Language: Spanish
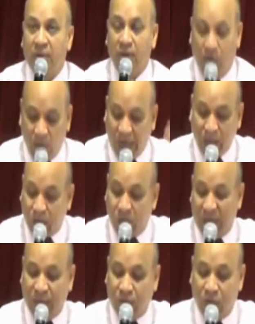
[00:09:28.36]
o algo
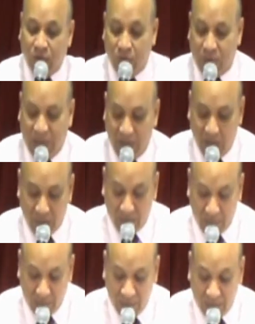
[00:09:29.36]
desconocido,
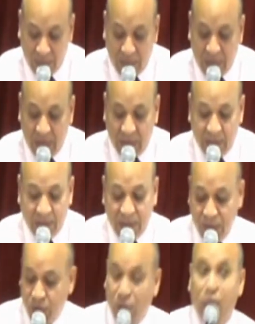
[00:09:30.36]

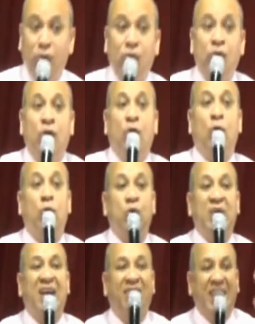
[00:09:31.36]
sino
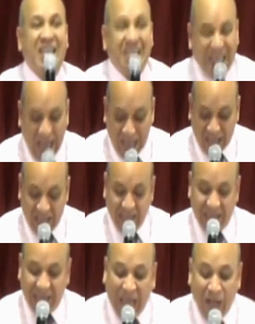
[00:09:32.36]
una verdad
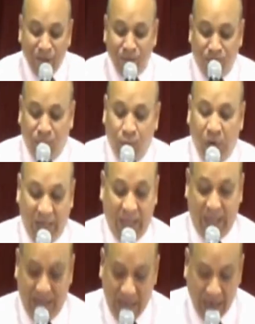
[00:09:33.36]
tan
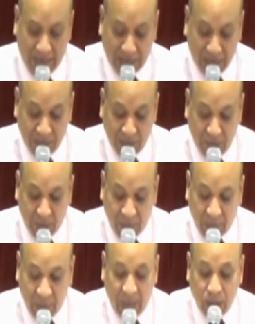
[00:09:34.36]
fuerte
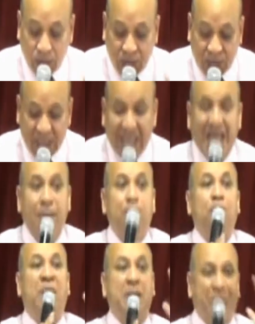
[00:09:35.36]
que nos hiciera
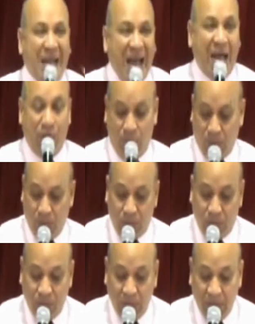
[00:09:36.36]

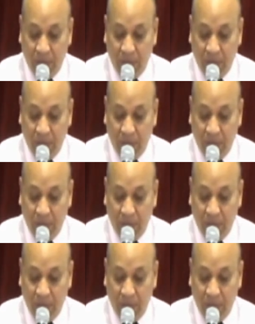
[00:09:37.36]
prepararnos